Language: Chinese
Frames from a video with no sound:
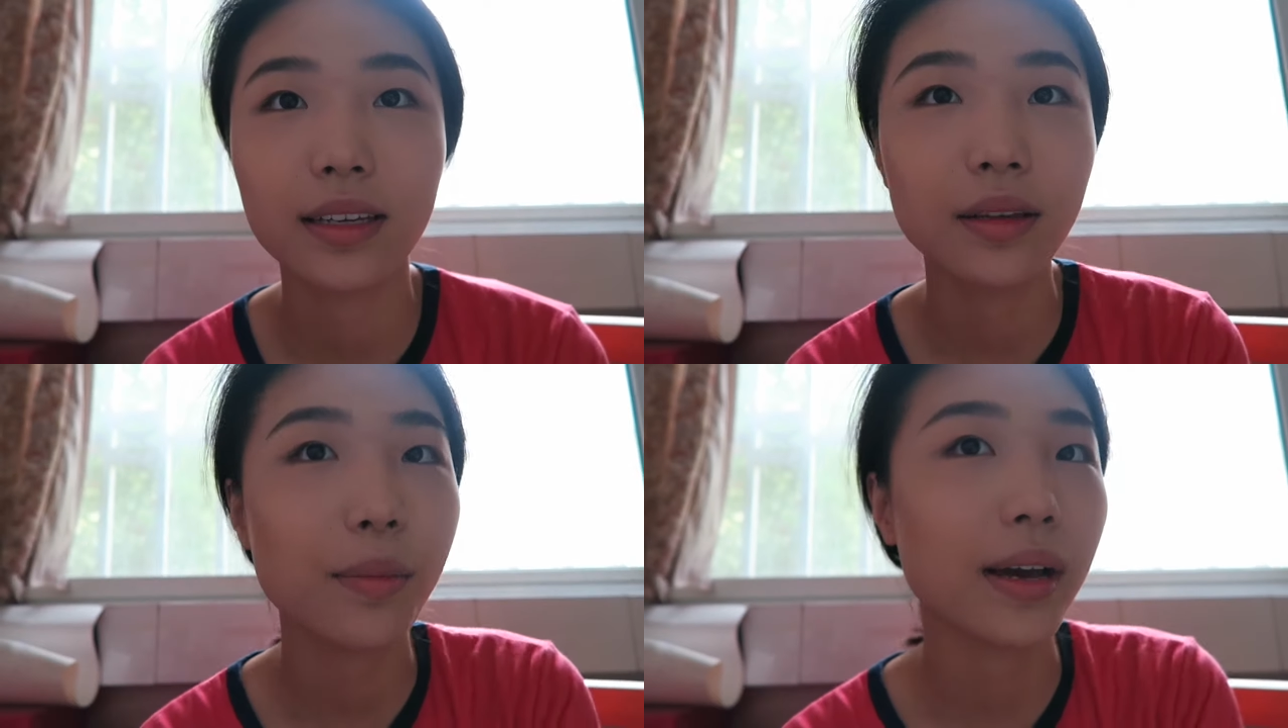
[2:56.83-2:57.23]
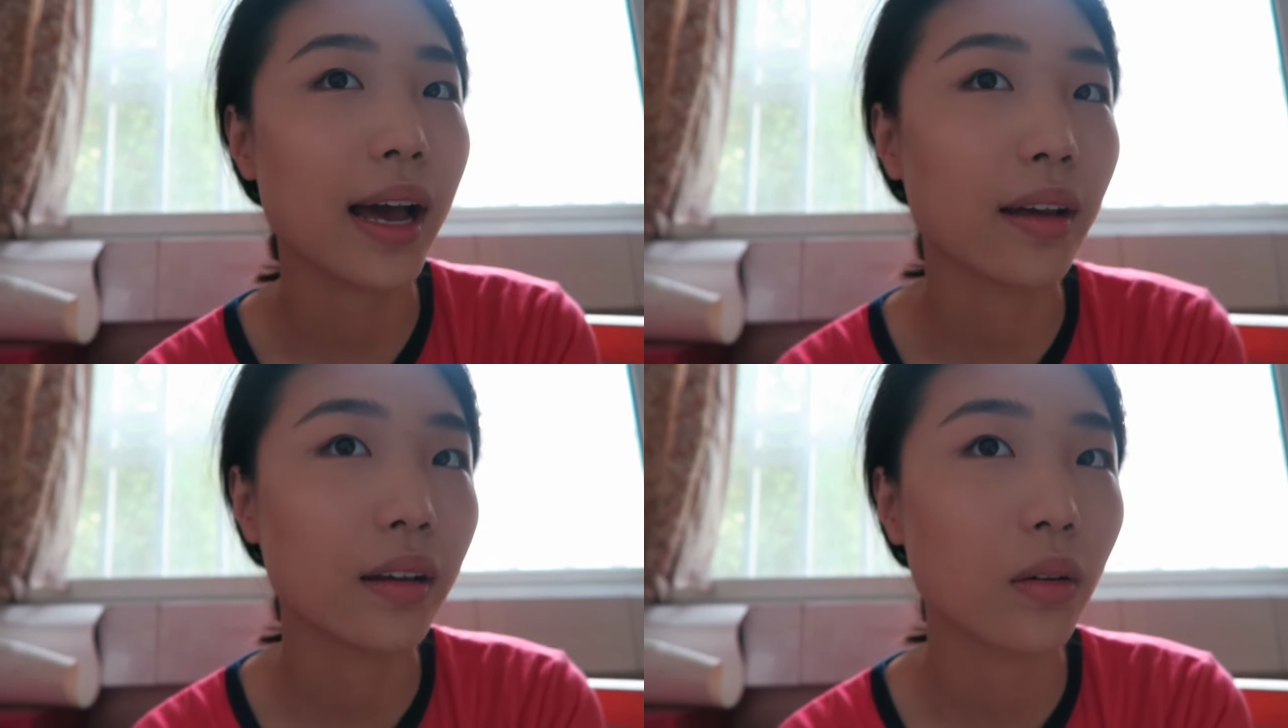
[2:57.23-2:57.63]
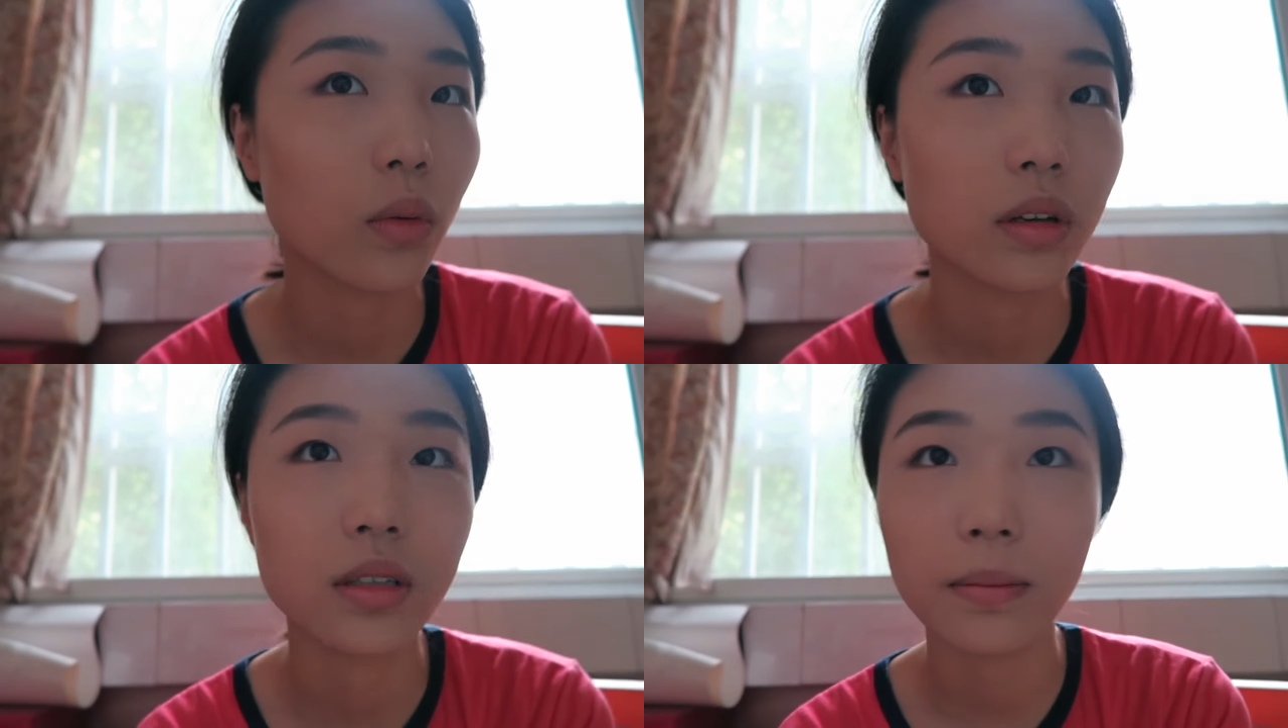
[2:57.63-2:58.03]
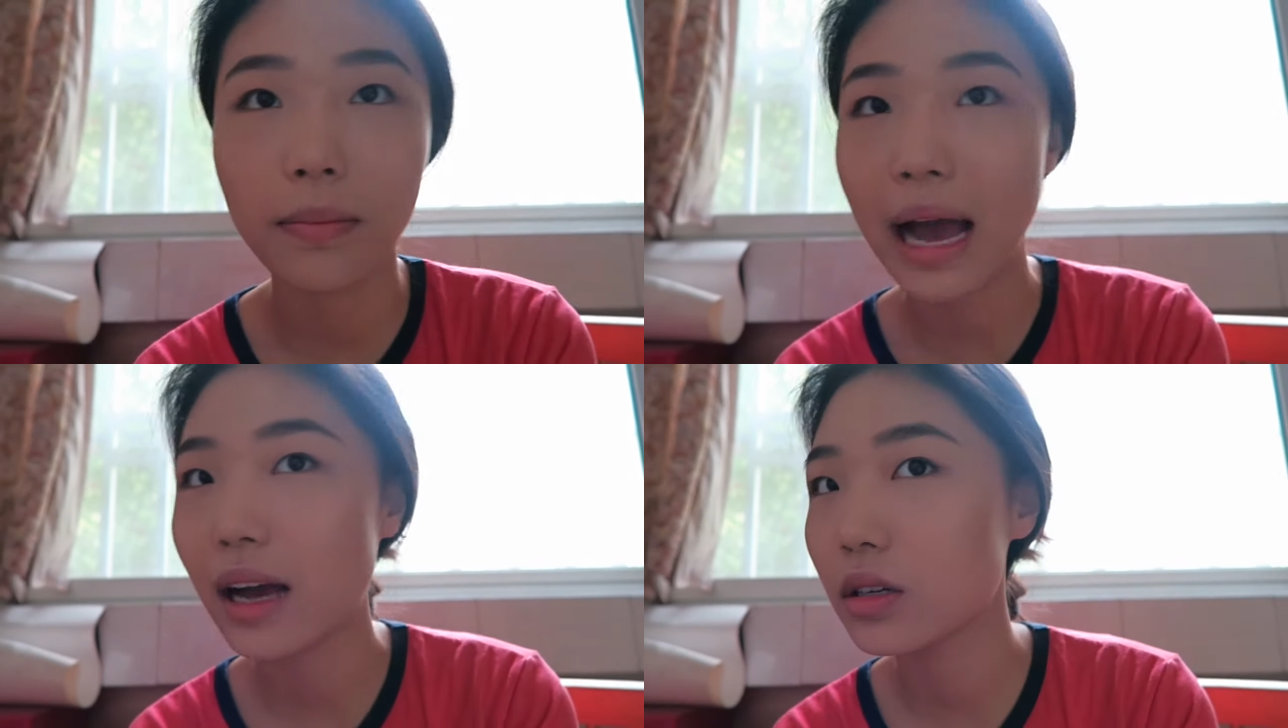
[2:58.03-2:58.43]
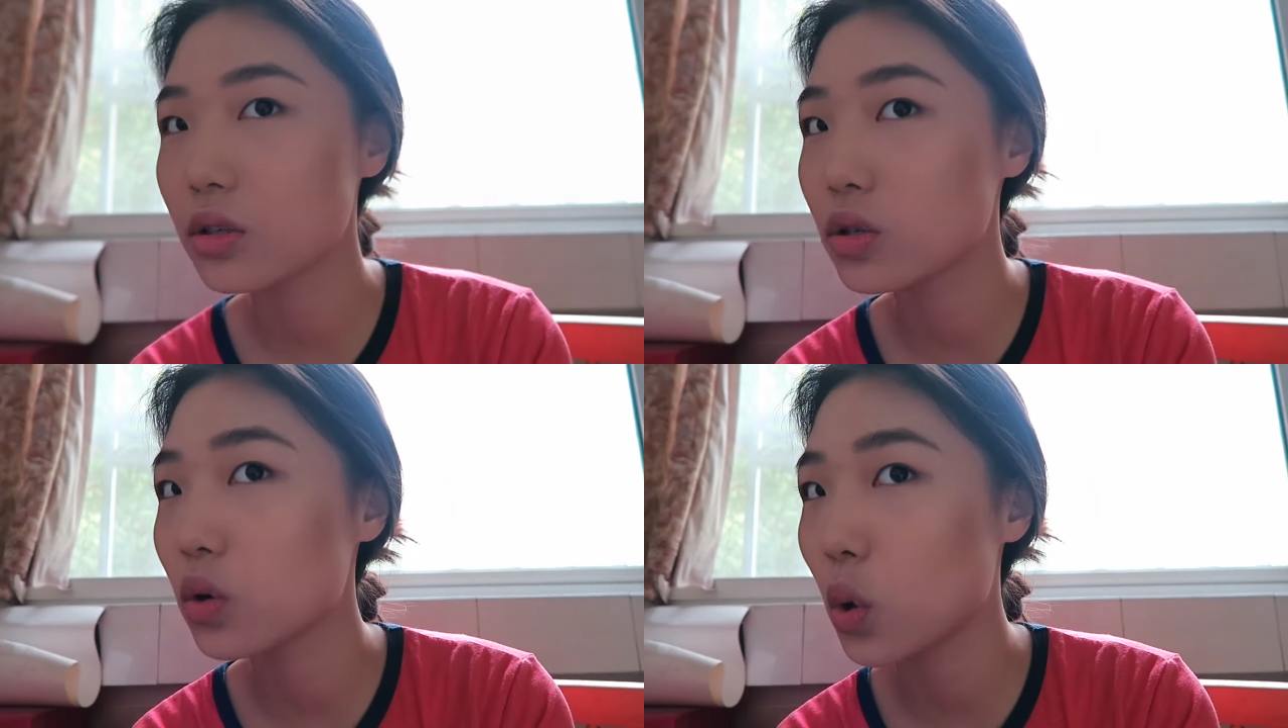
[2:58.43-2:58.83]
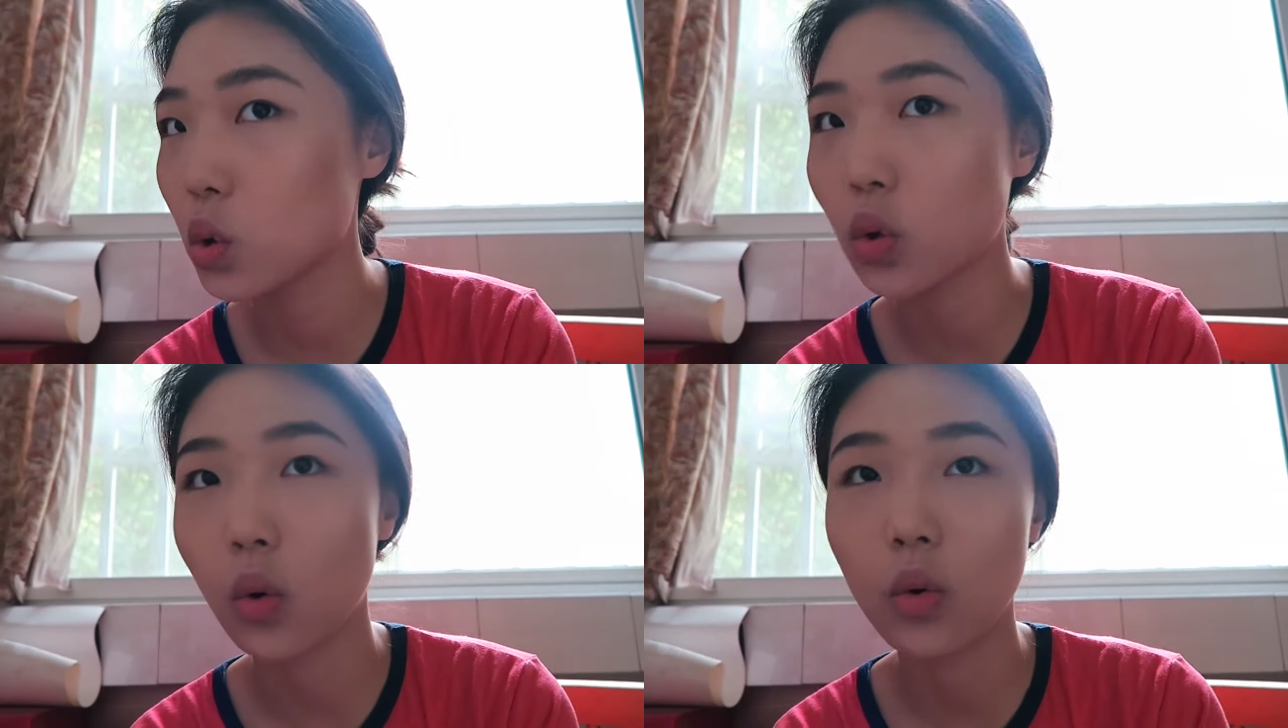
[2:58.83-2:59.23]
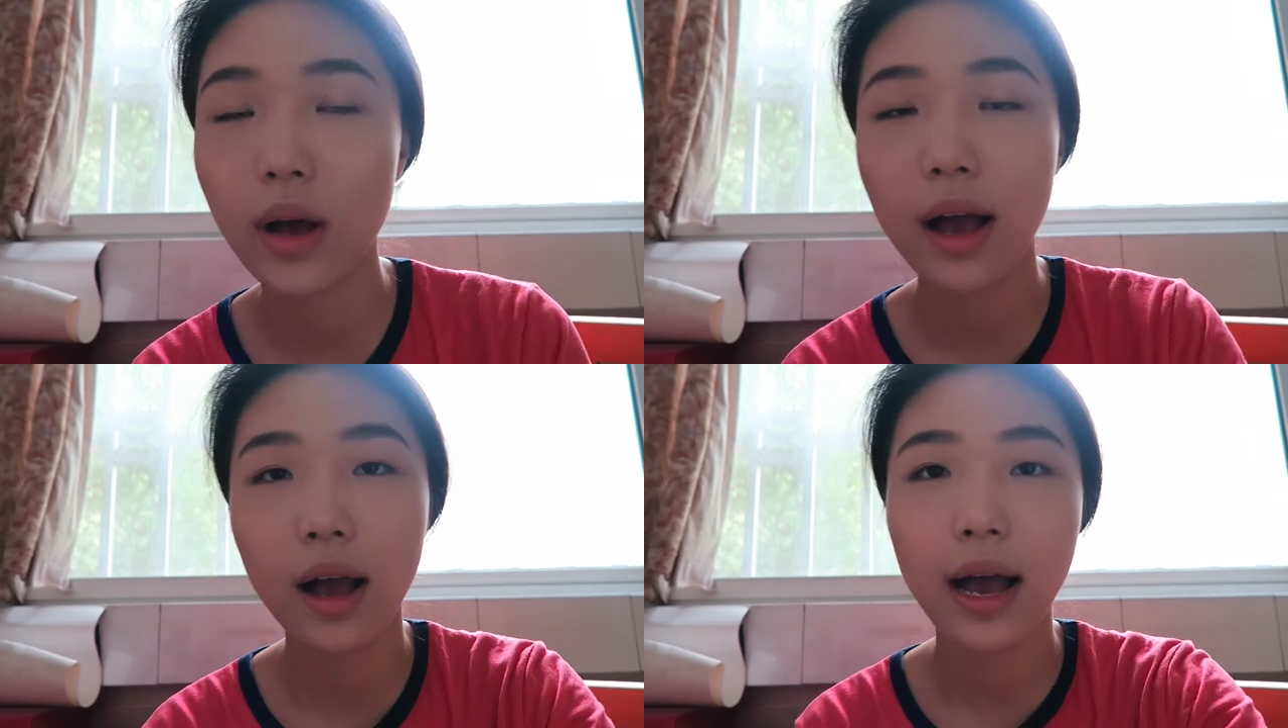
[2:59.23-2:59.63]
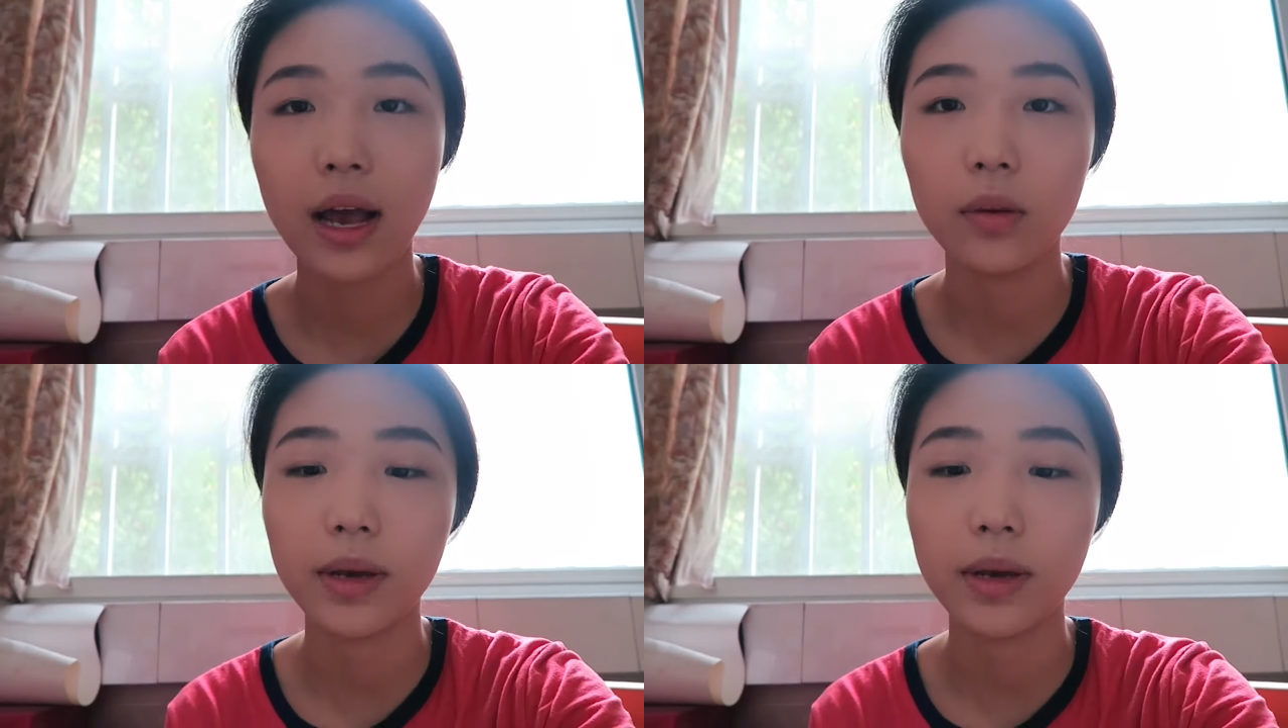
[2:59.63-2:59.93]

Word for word: 你们看，我已经把修容还有